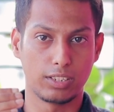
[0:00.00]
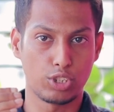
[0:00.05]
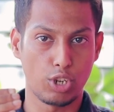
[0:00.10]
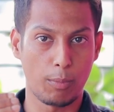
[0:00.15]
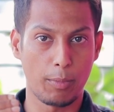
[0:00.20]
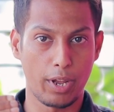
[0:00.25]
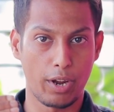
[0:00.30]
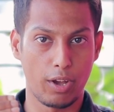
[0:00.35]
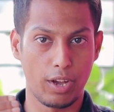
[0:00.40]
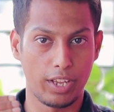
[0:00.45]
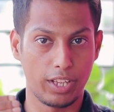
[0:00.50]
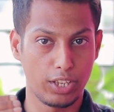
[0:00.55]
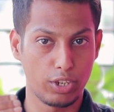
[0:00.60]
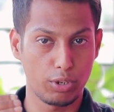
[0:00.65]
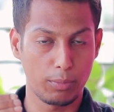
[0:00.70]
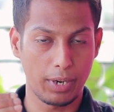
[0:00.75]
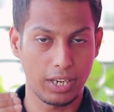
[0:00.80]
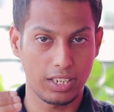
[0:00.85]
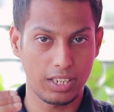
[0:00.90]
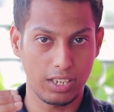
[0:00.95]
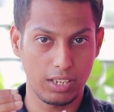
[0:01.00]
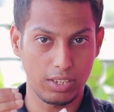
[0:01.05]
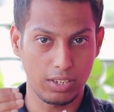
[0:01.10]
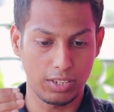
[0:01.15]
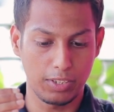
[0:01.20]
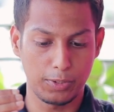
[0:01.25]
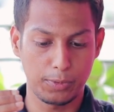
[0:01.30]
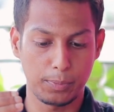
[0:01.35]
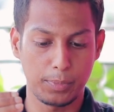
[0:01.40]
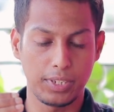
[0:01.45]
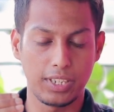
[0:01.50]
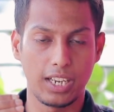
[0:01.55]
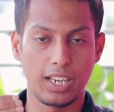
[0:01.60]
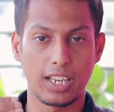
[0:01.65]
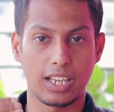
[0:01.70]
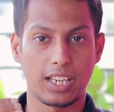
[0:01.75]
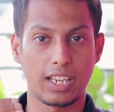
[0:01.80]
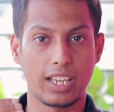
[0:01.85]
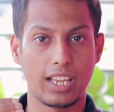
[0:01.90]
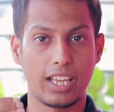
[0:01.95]
সমান হয় এরকম একটা স্পিড
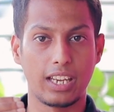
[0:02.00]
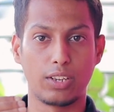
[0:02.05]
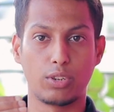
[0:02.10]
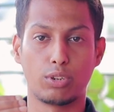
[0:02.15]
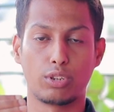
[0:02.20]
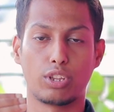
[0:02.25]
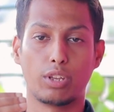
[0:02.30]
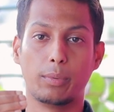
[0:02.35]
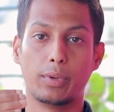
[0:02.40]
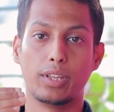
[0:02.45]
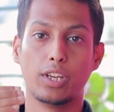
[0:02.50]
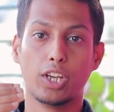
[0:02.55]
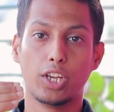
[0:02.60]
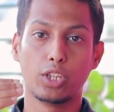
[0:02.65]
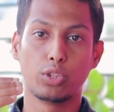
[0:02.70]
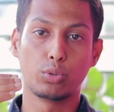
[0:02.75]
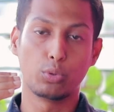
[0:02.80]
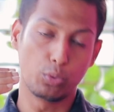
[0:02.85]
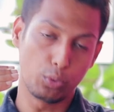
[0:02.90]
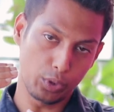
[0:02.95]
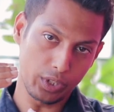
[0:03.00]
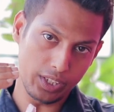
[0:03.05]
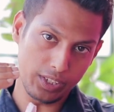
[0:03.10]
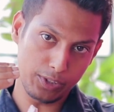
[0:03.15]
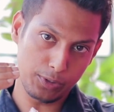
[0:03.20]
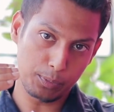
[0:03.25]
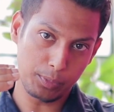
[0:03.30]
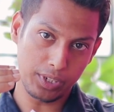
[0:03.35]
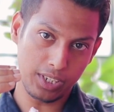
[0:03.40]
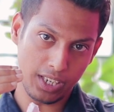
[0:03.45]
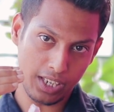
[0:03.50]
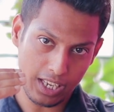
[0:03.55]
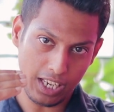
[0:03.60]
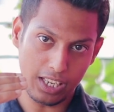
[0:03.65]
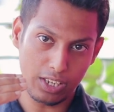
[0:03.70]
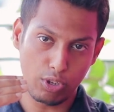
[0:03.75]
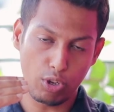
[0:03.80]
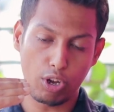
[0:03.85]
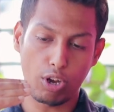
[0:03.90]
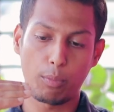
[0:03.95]
এটাকে গেইন করতে হবে তো ওই স্পিডে
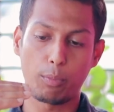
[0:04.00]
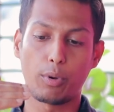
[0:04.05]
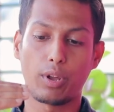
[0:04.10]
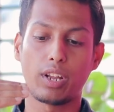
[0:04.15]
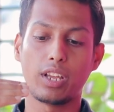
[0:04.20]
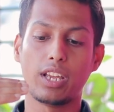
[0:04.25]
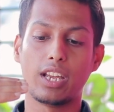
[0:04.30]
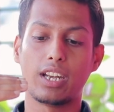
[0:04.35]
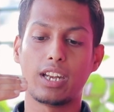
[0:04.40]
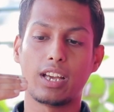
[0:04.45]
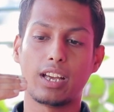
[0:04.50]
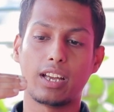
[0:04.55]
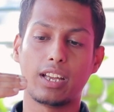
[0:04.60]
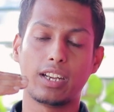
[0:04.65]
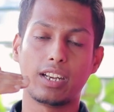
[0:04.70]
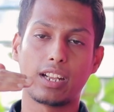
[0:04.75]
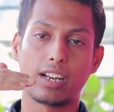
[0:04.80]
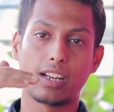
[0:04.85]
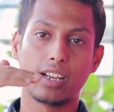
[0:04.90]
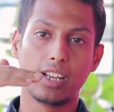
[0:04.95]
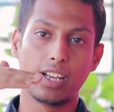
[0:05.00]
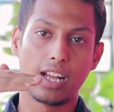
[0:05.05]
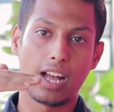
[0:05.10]
গেইন করার পরে এটা এটার